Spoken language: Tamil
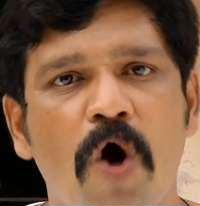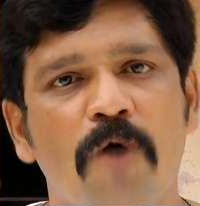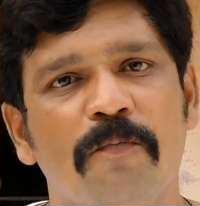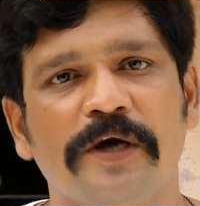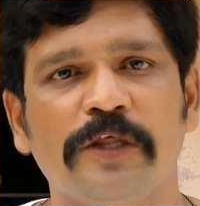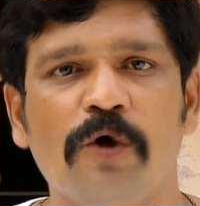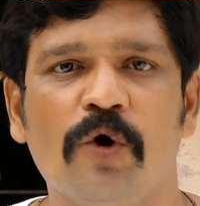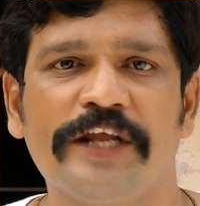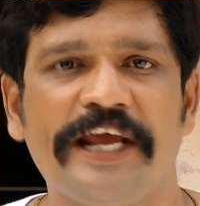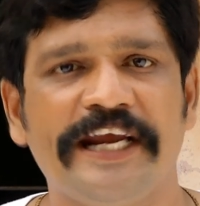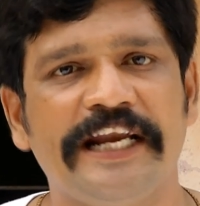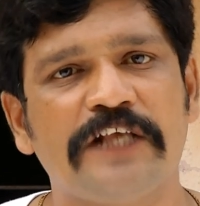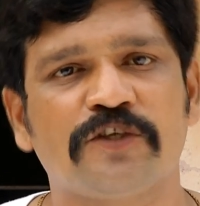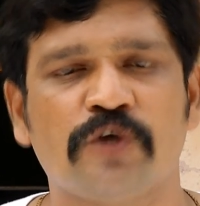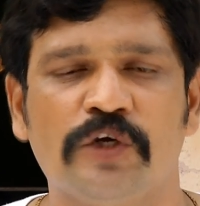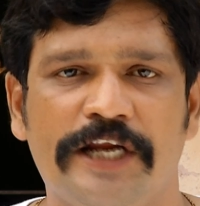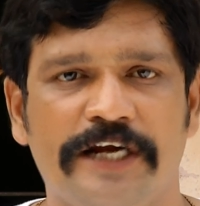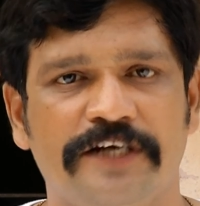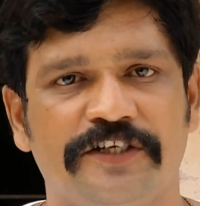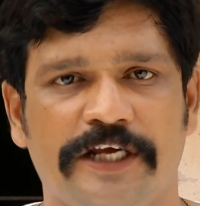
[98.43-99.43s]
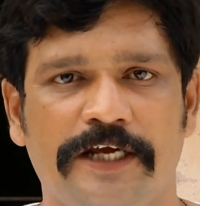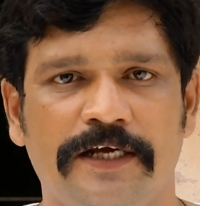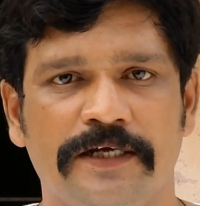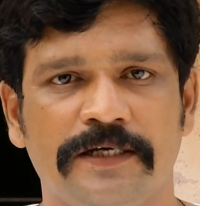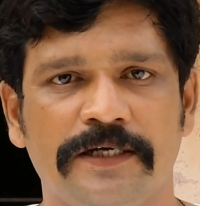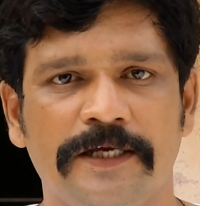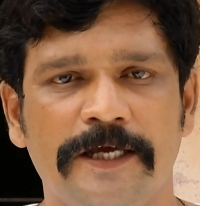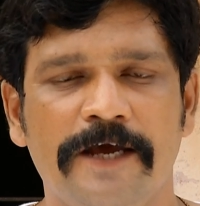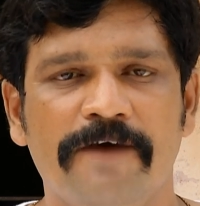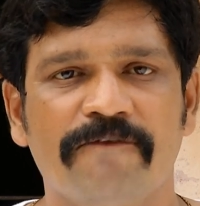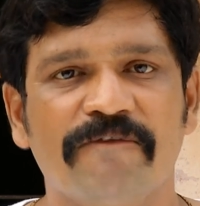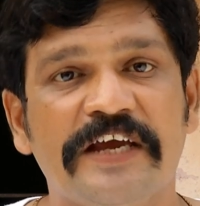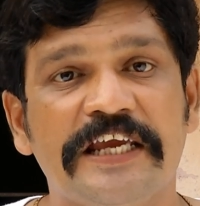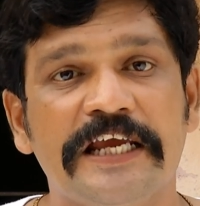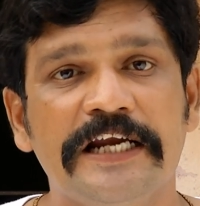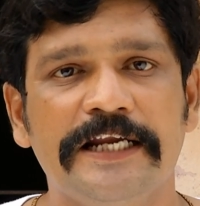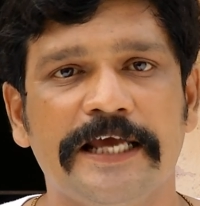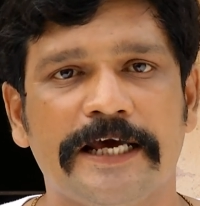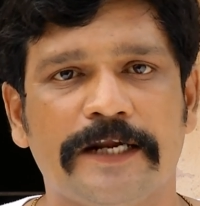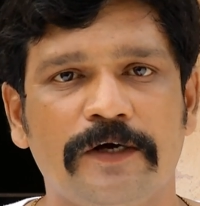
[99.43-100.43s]
போகும்போது உன்ட்ட என்னடா சொன்னேன்
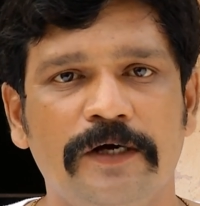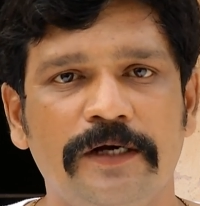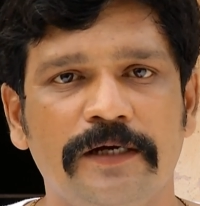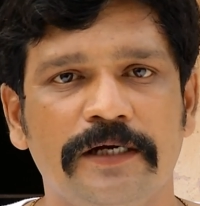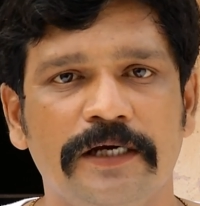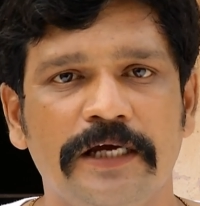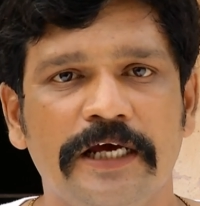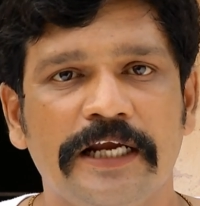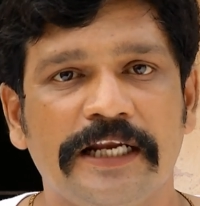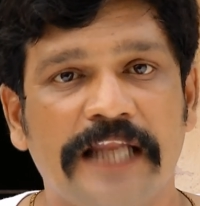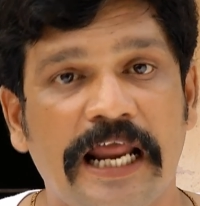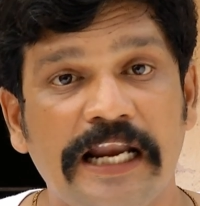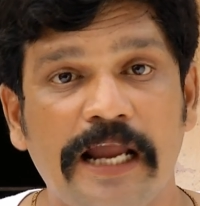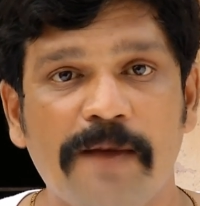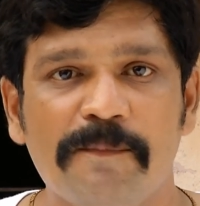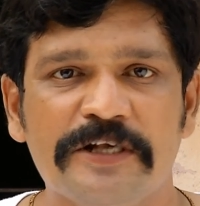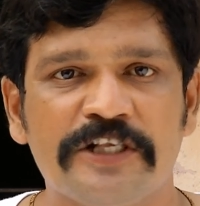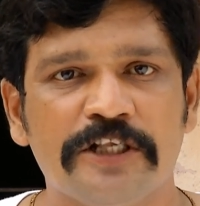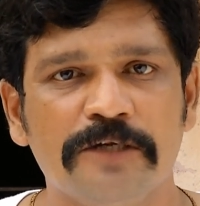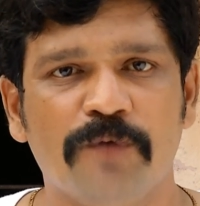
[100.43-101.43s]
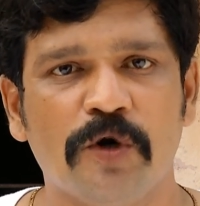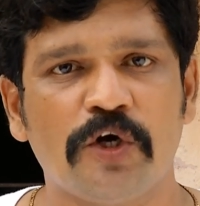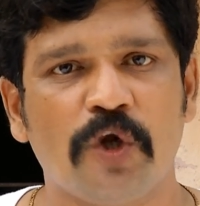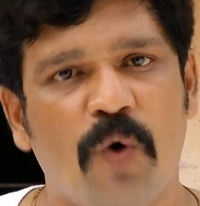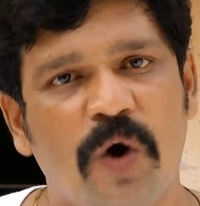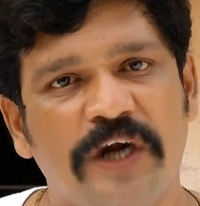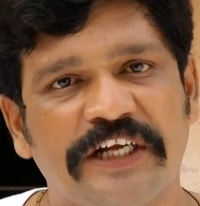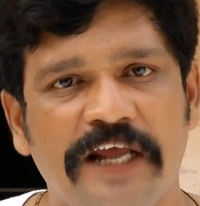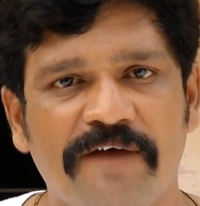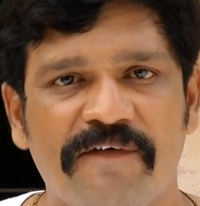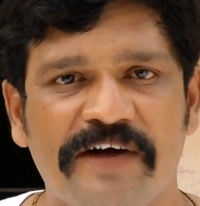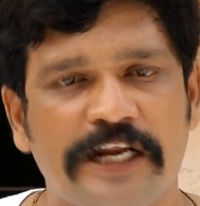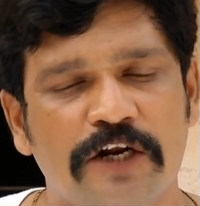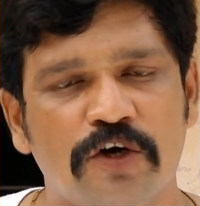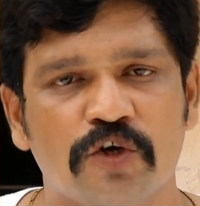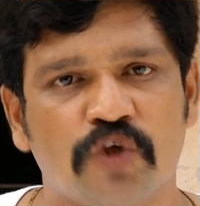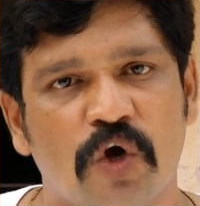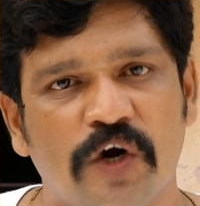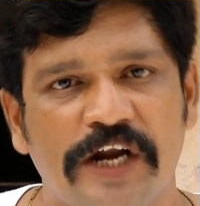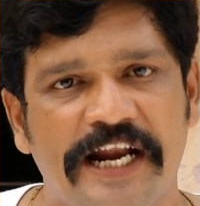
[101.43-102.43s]
வெயில் நேரம் நல்லா மிஷின் போட்டு ஒட்ட
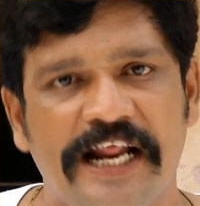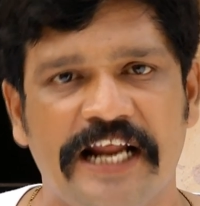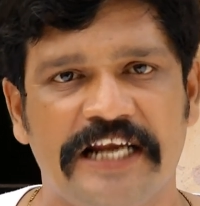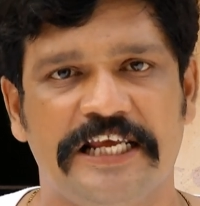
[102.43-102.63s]
வெட்டிட்டு வான்னு